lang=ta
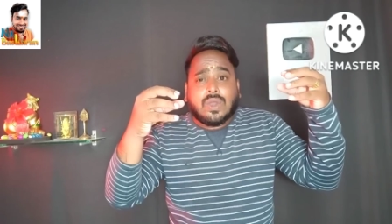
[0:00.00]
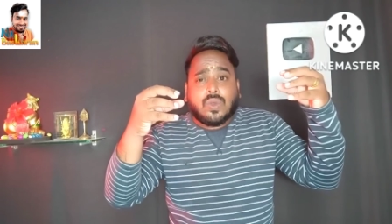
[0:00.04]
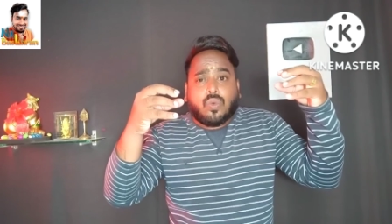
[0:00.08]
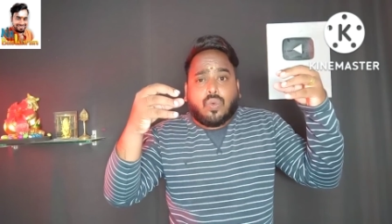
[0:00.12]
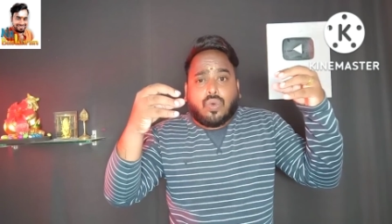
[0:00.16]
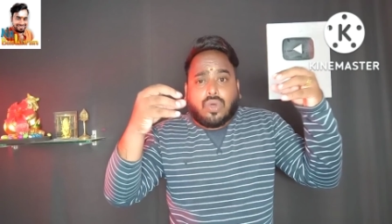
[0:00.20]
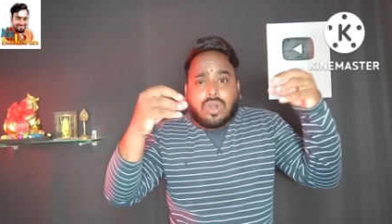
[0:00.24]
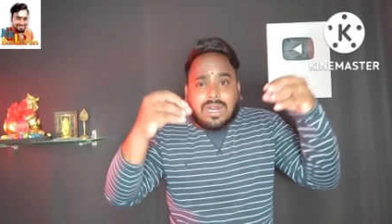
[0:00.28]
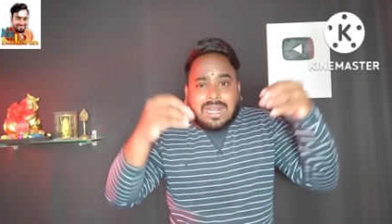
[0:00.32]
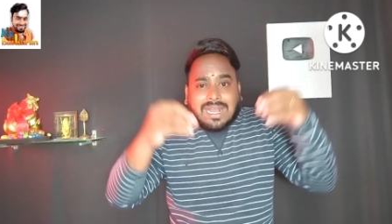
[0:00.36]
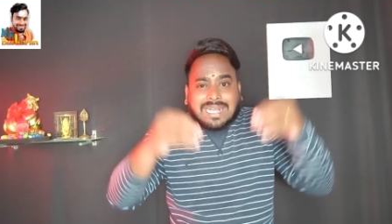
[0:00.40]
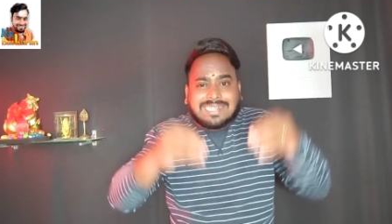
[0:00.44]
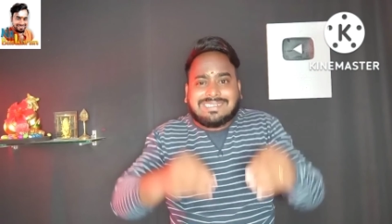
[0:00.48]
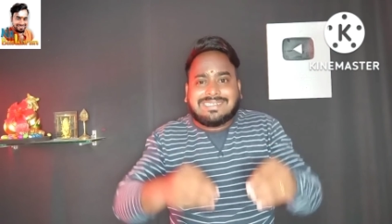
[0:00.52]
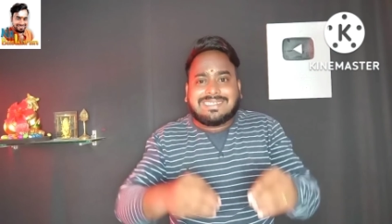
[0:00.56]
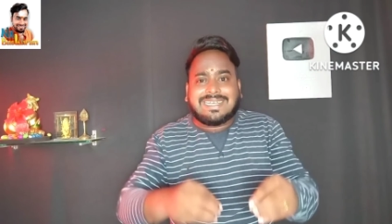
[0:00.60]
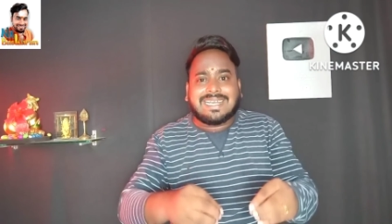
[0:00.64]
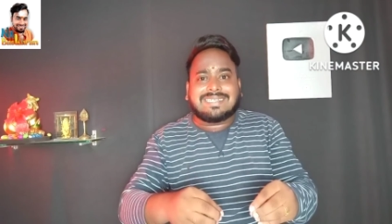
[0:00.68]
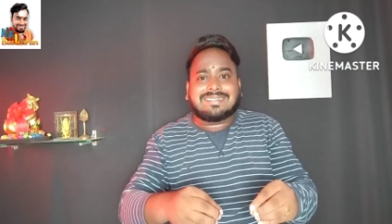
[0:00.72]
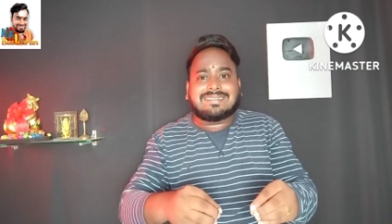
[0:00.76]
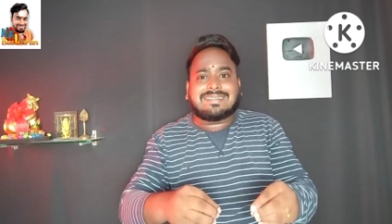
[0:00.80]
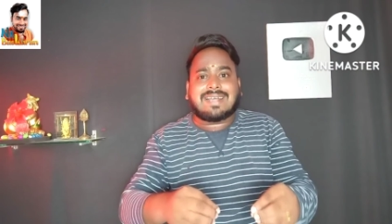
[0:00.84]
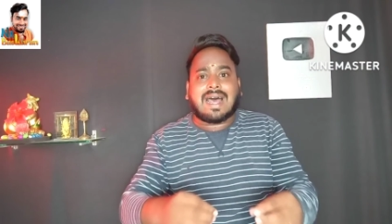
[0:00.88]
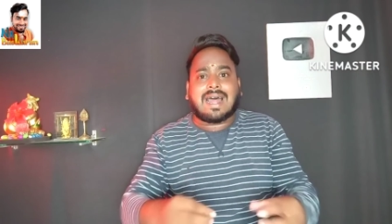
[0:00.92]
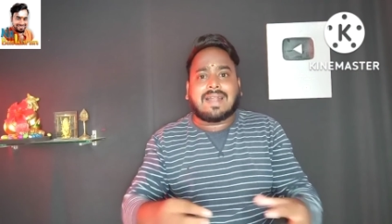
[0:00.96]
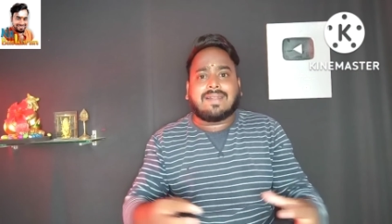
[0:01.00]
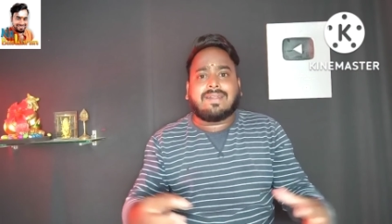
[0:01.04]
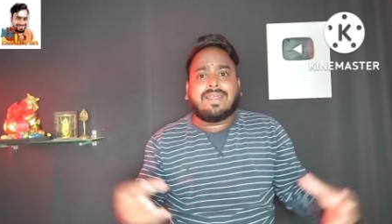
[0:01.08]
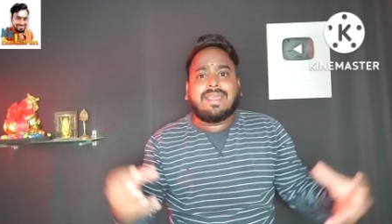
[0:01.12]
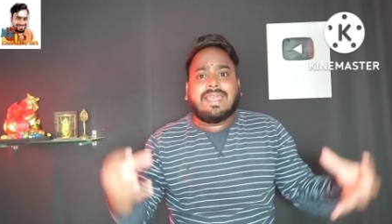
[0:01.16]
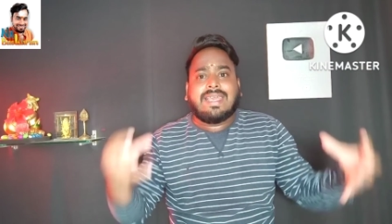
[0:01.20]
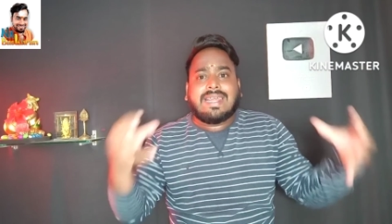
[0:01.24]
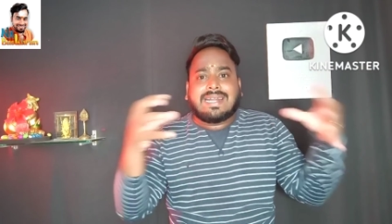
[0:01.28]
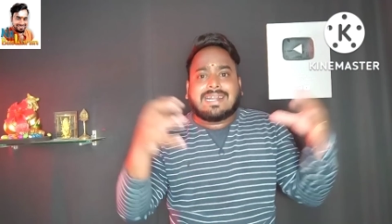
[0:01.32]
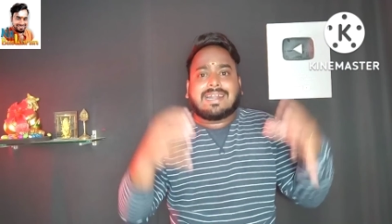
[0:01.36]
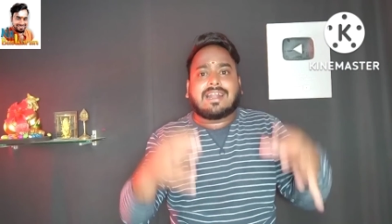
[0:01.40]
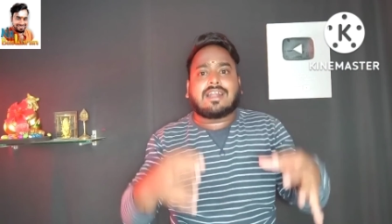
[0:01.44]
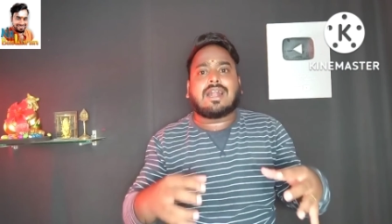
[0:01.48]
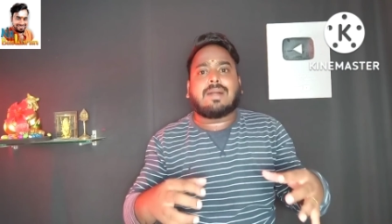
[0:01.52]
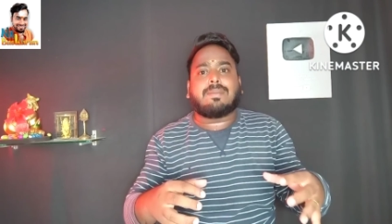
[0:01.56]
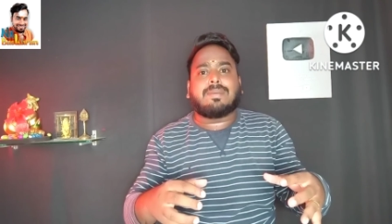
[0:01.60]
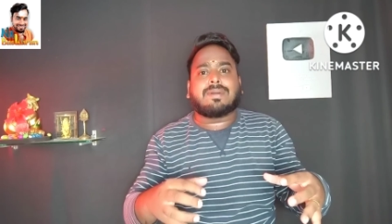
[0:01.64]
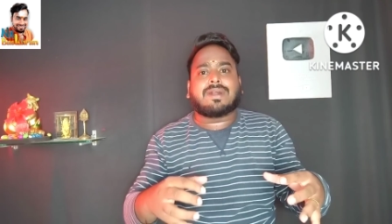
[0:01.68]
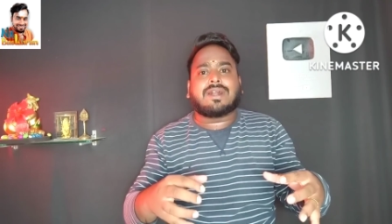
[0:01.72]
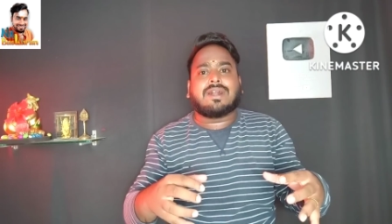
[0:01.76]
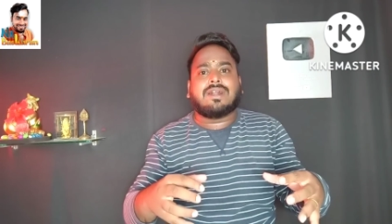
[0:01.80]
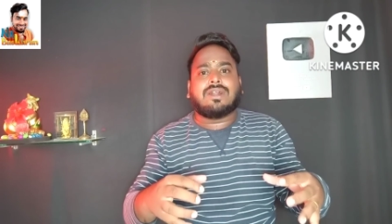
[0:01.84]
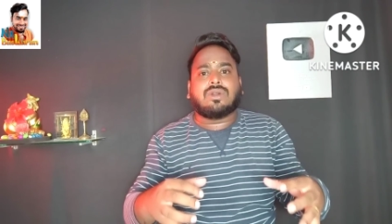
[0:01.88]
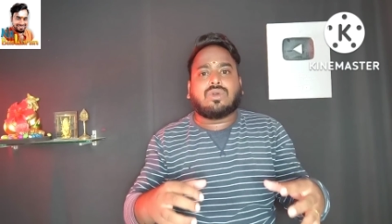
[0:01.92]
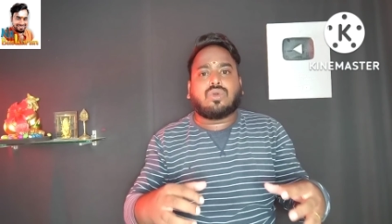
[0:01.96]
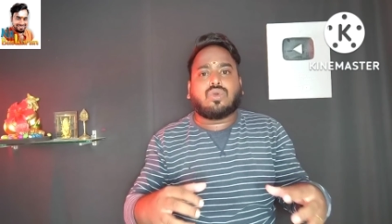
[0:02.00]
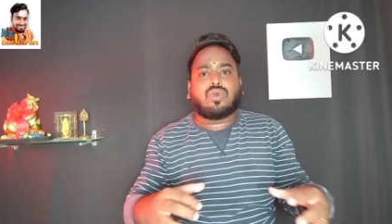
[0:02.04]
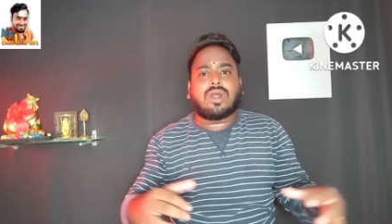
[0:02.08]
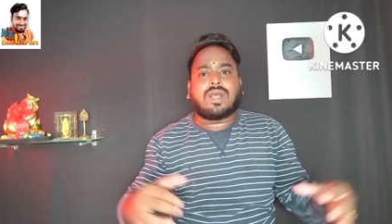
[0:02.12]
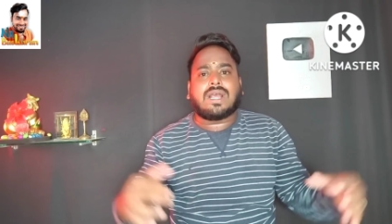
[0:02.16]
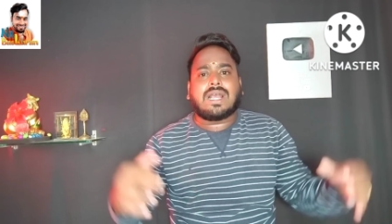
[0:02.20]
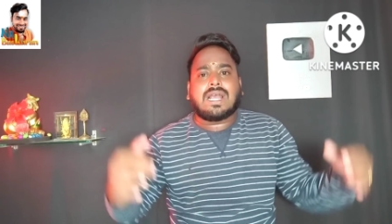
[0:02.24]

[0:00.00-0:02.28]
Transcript: ஒரு கட்சியை சார்ந்த இரண்டு நபர்கள் கூட